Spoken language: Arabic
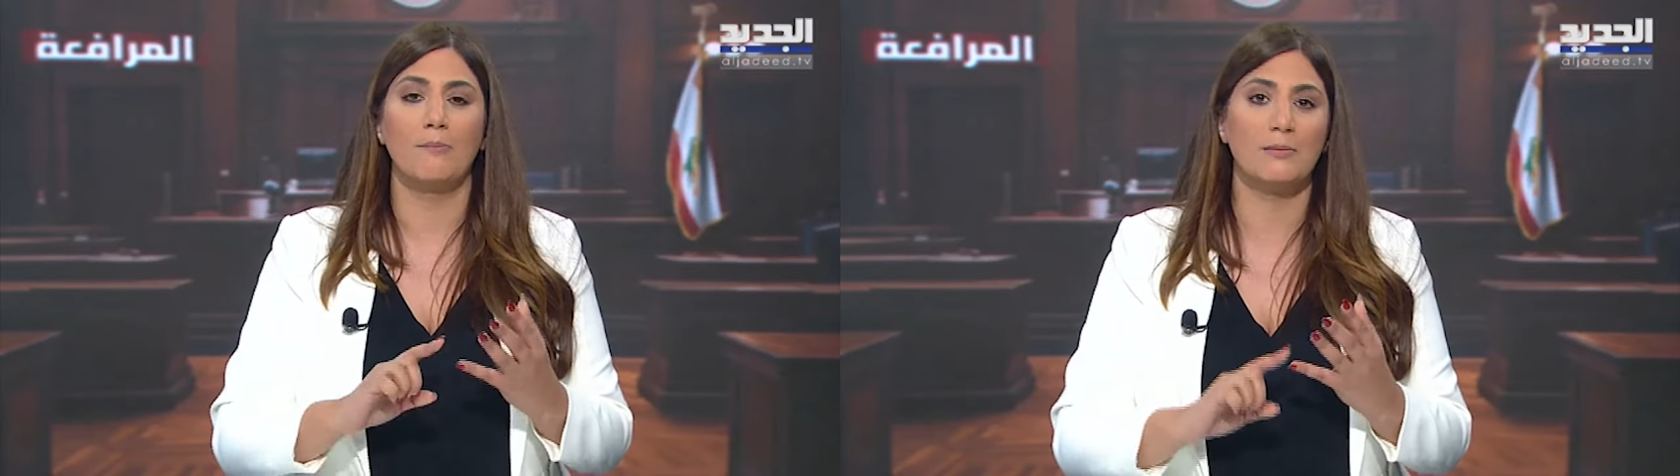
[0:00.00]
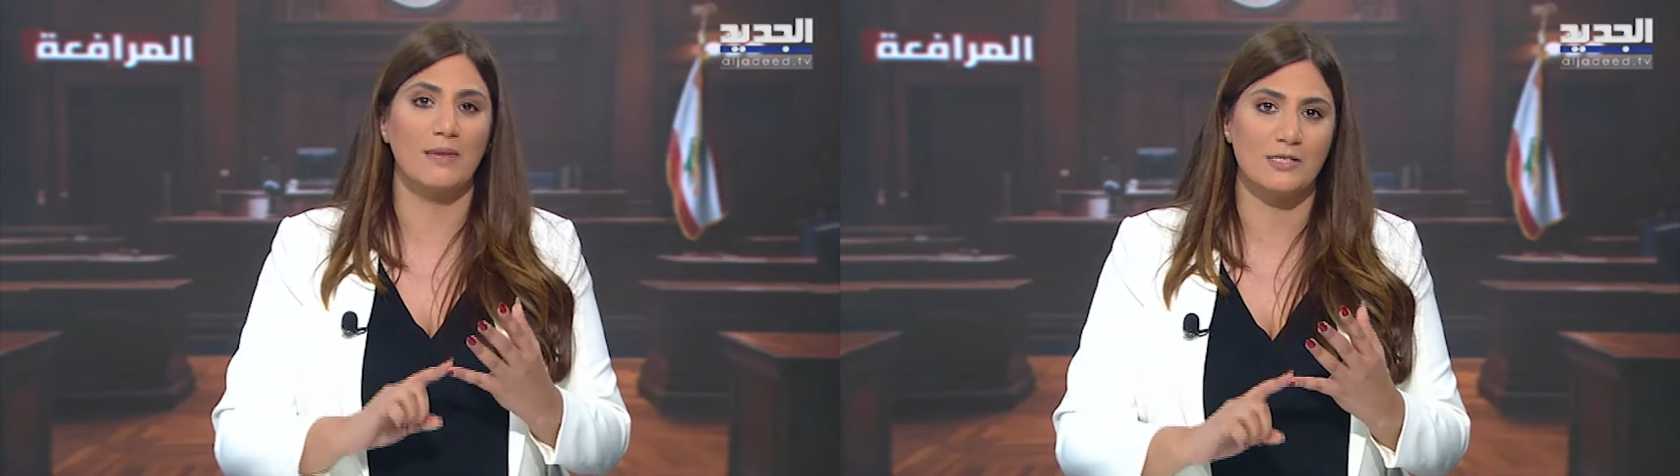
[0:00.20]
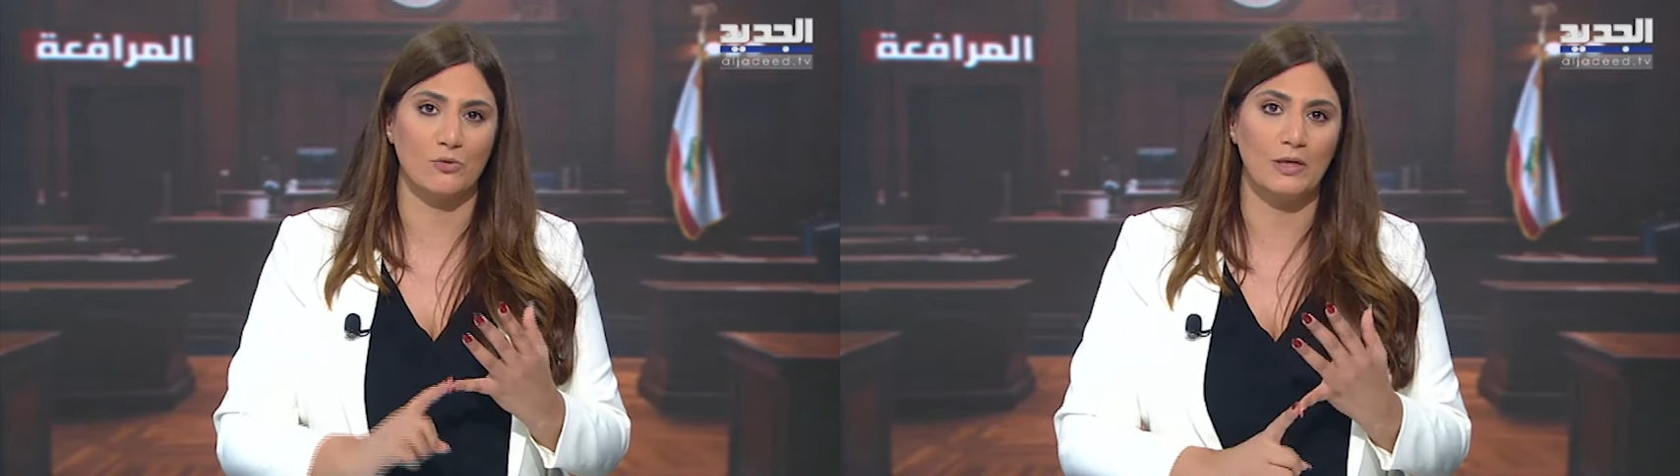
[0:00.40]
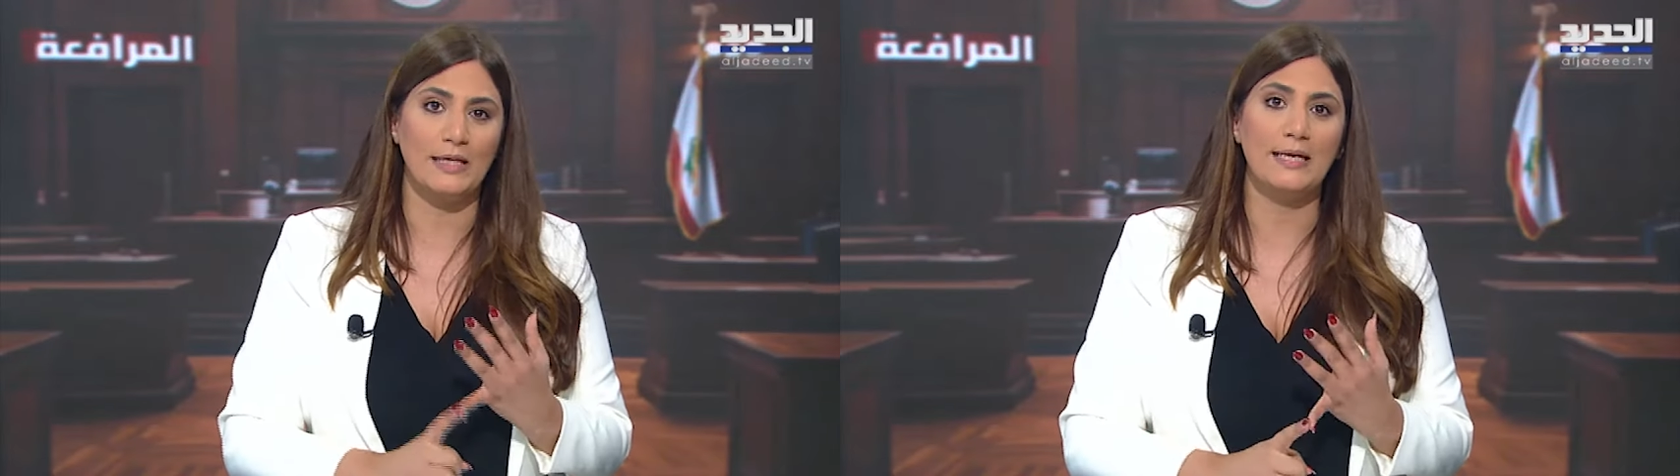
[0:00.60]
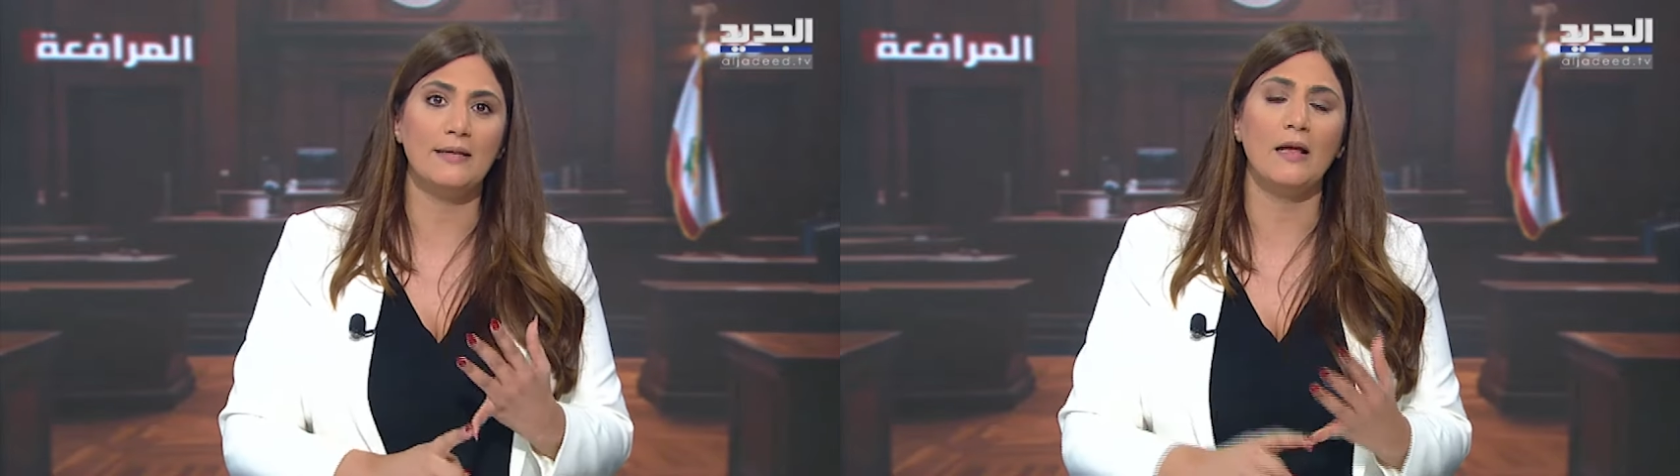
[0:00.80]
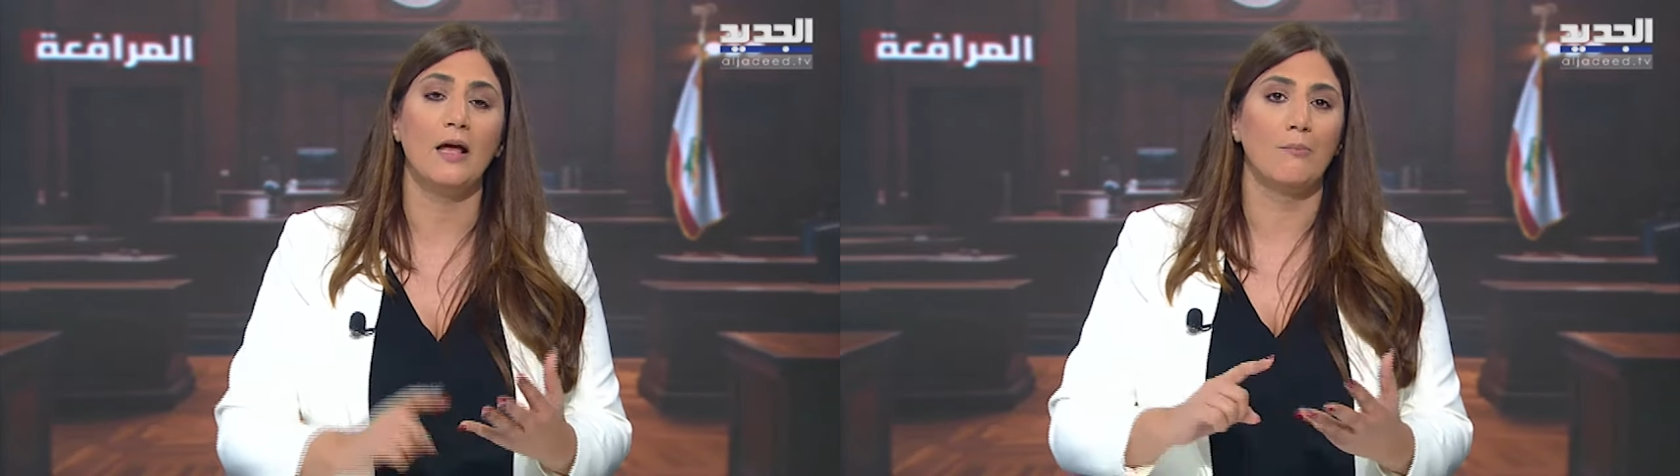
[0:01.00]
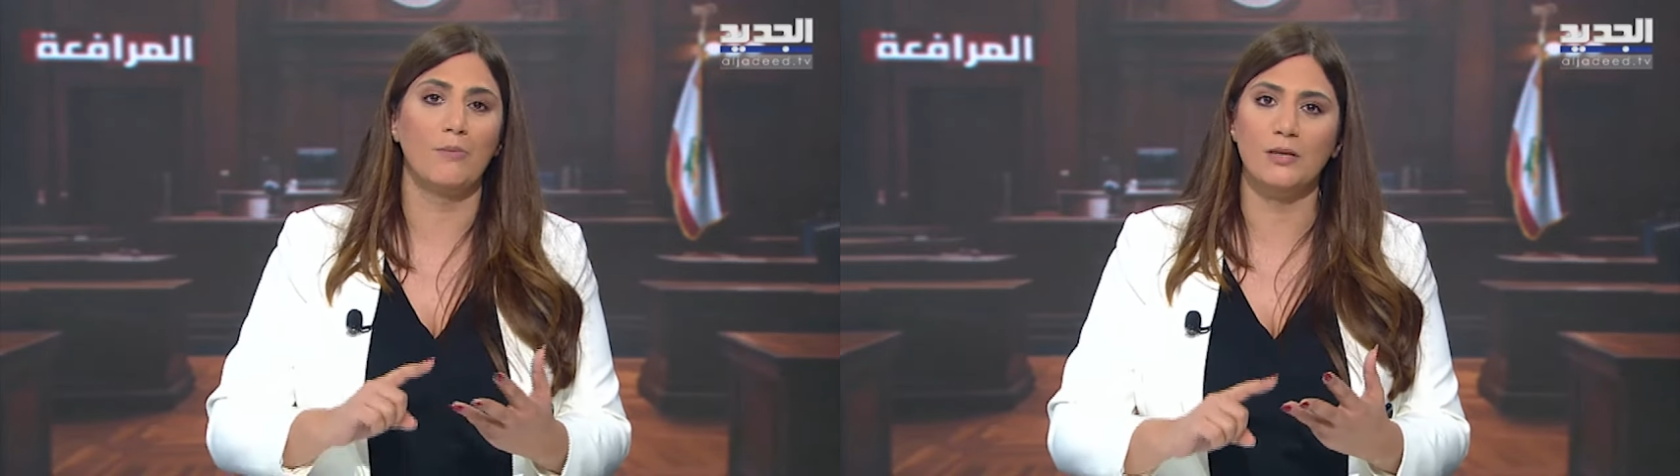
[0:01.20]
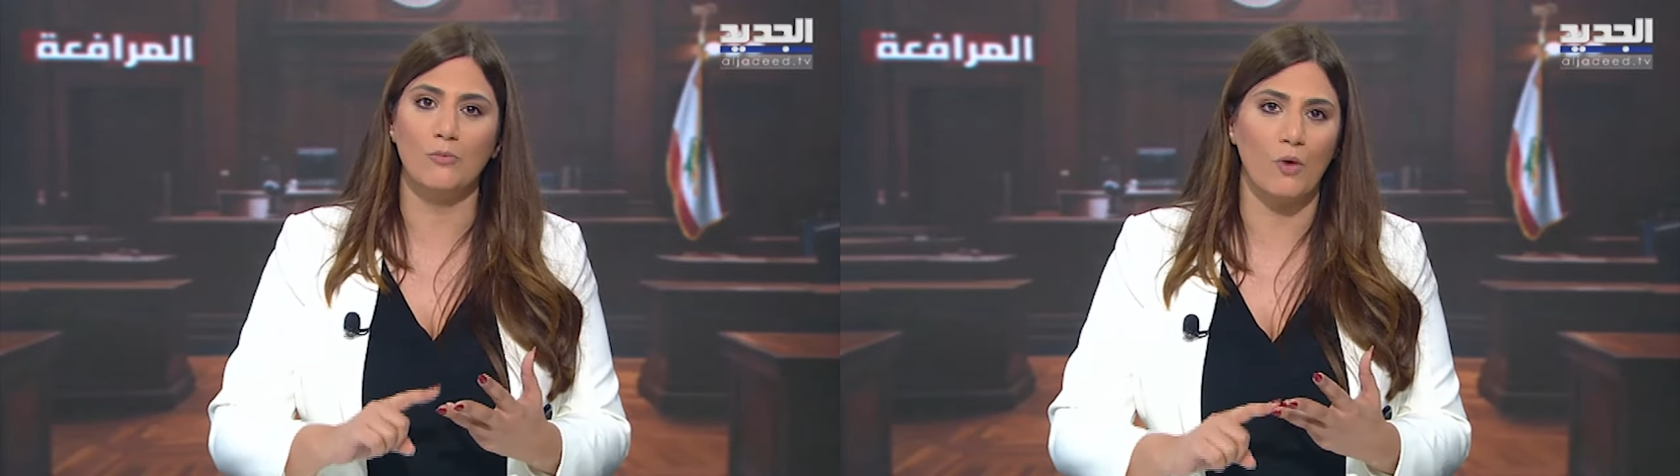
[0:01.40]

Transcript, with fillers: من مسؤولين من